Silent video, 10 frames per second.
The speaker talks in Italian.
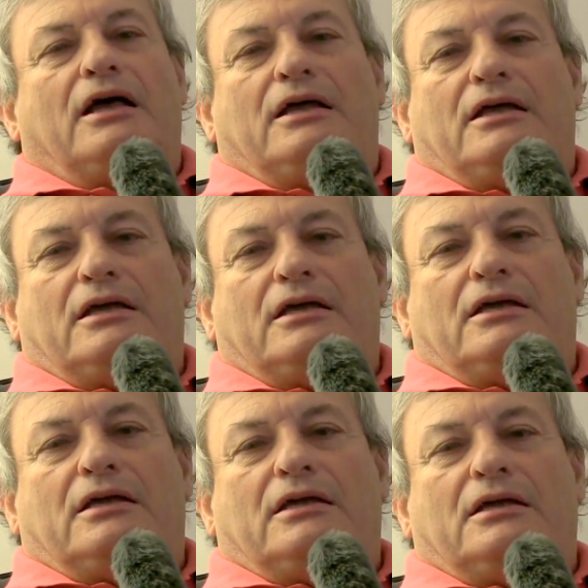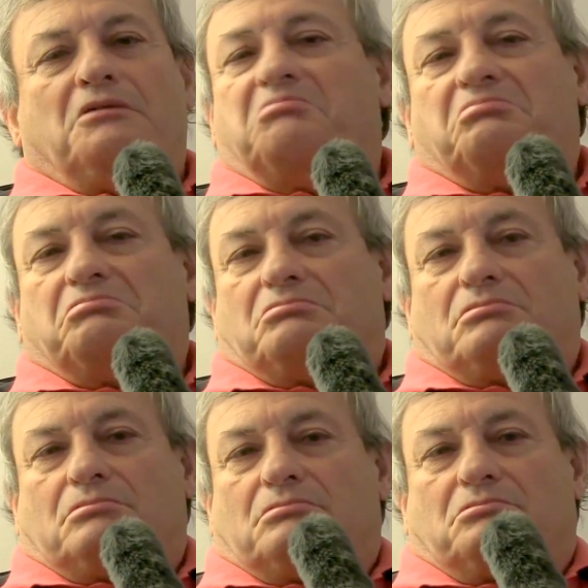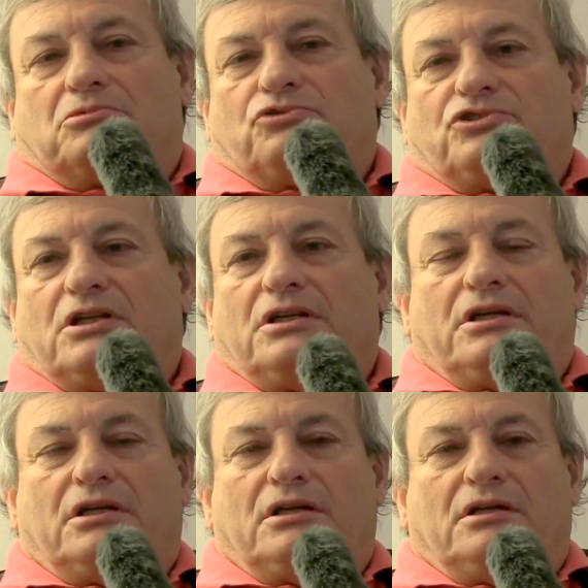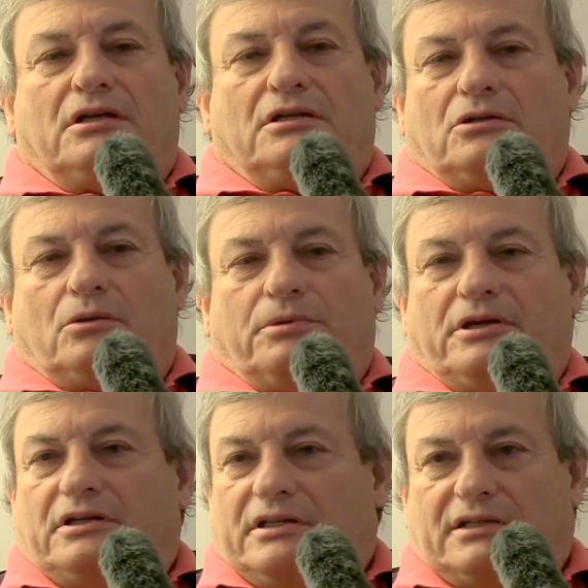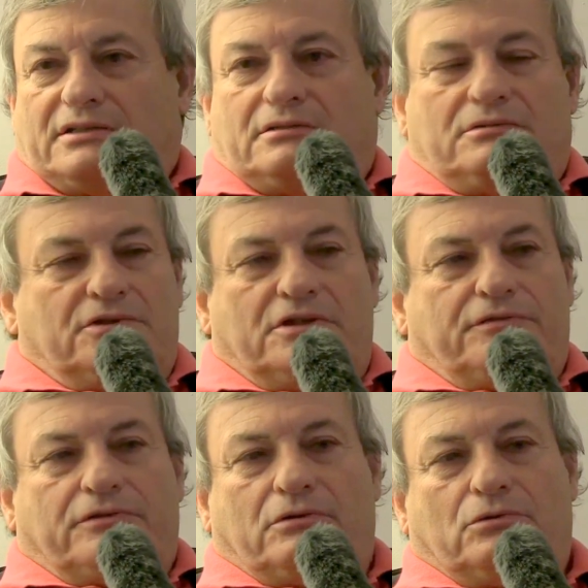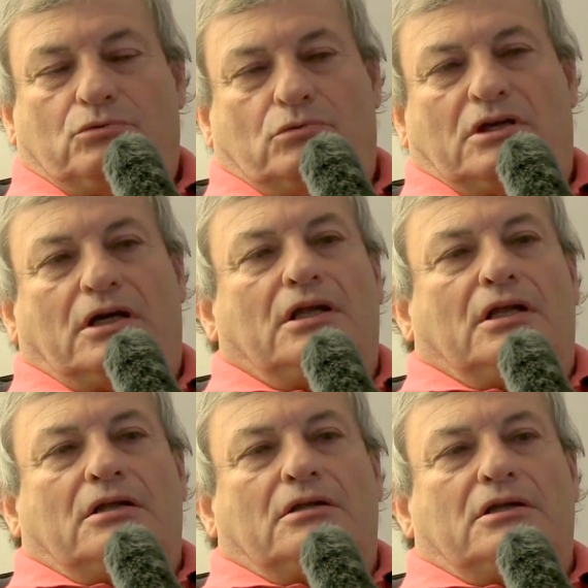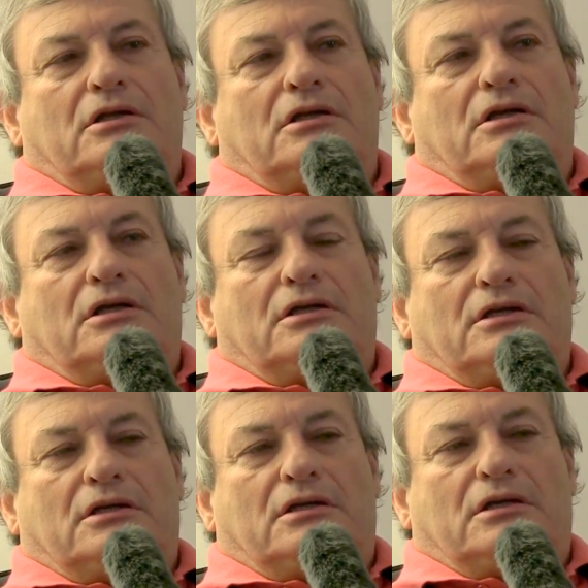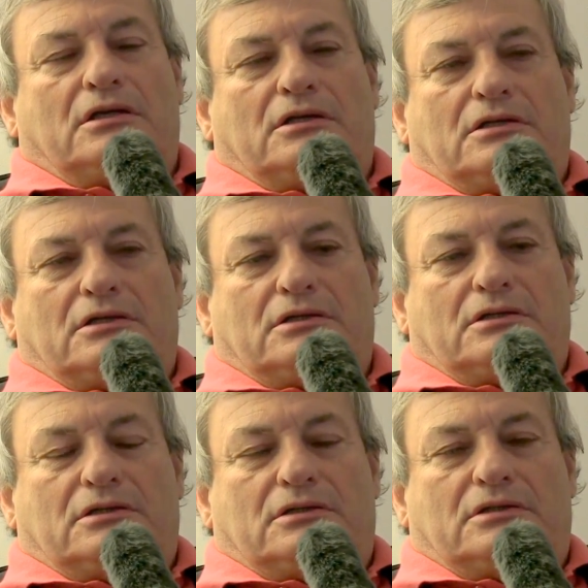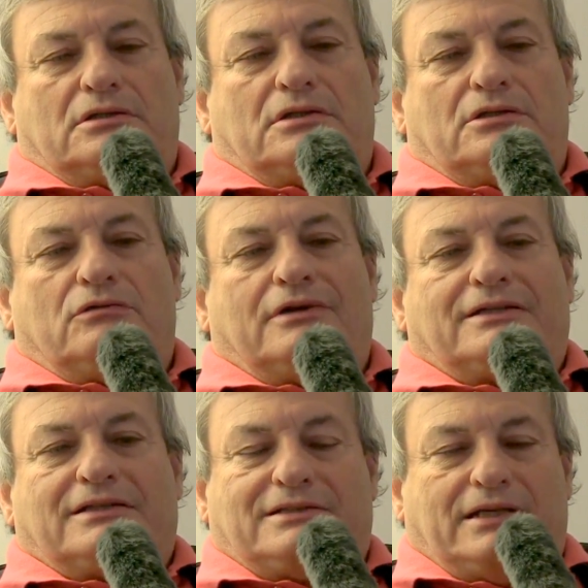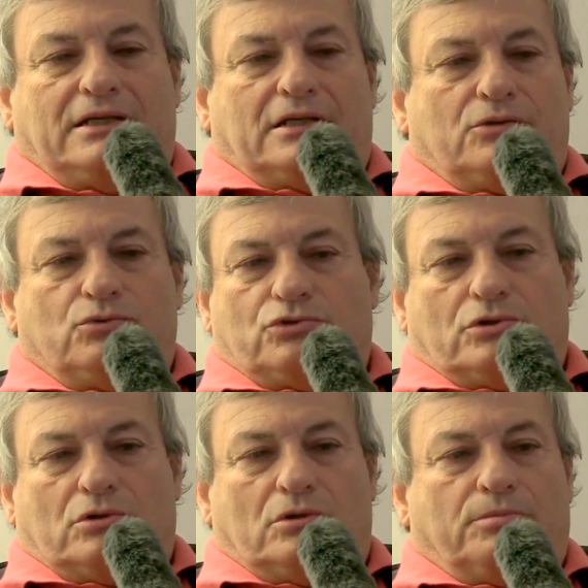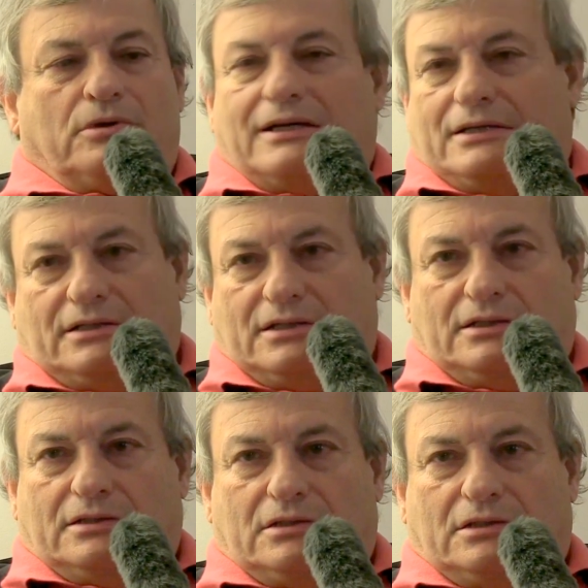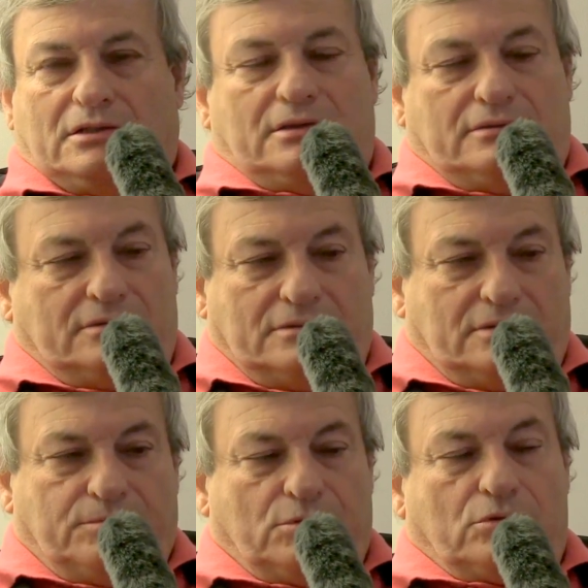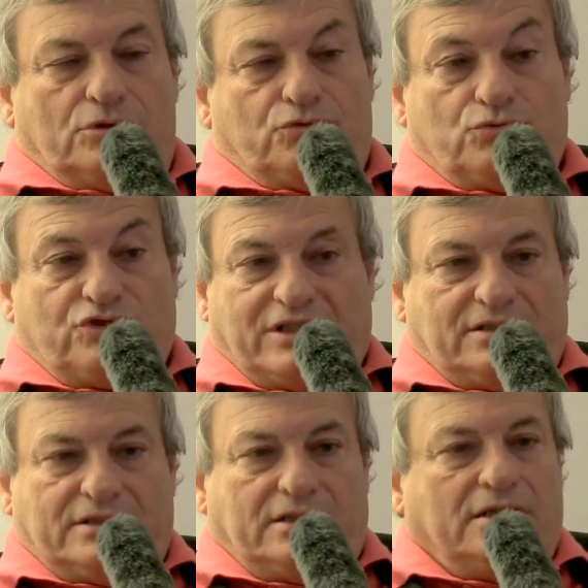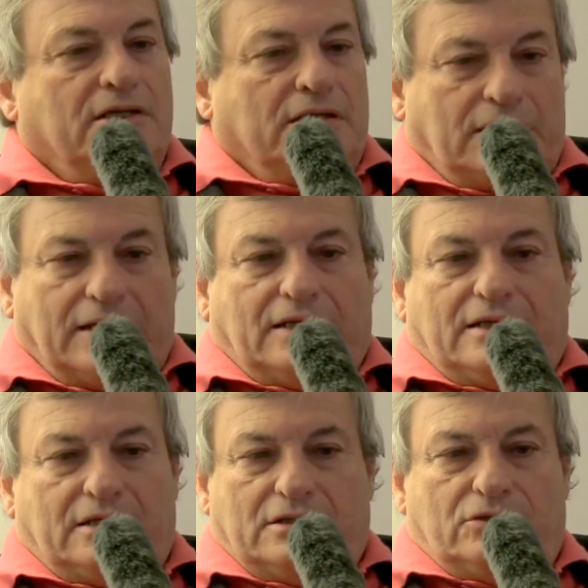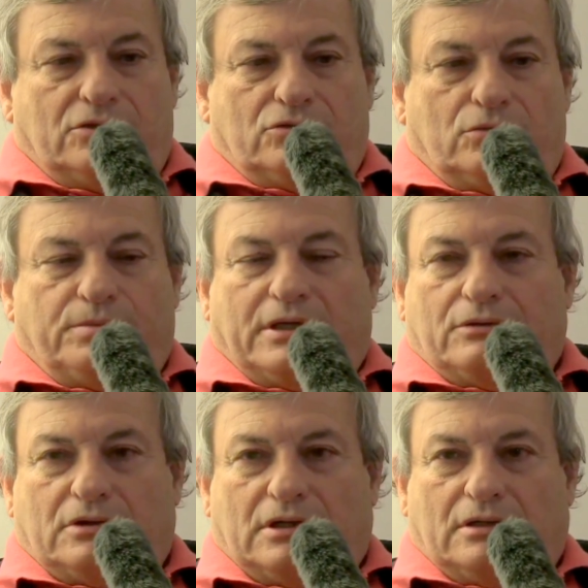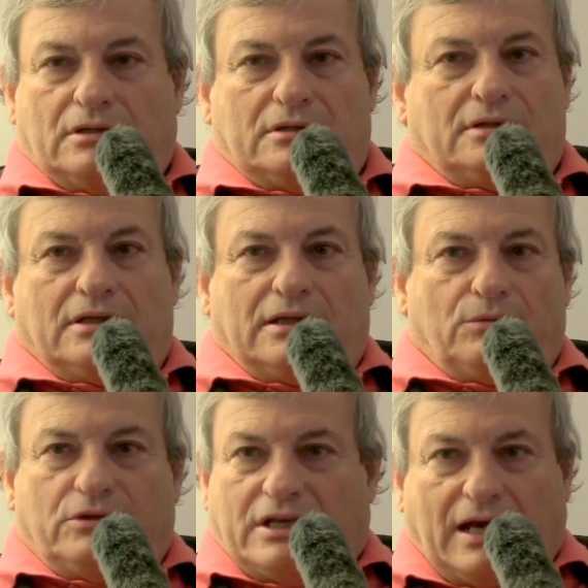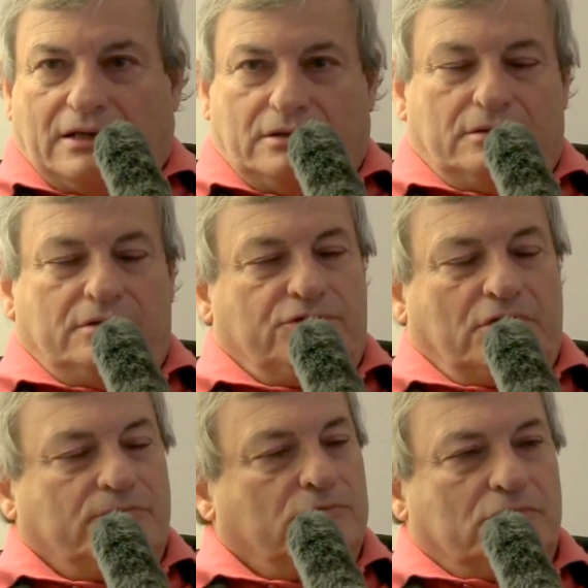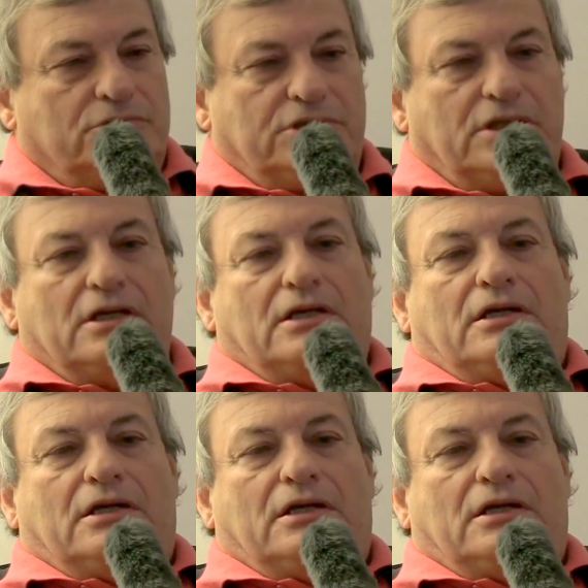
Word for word: e mm, non si ne dettero per intesi, non gliene fregò nulla. Nel, nel, nel, 96 la chiusero dopo anni di, di, appunto, di successi anche eh, sul piano del, dell'audiradio, diciamo così,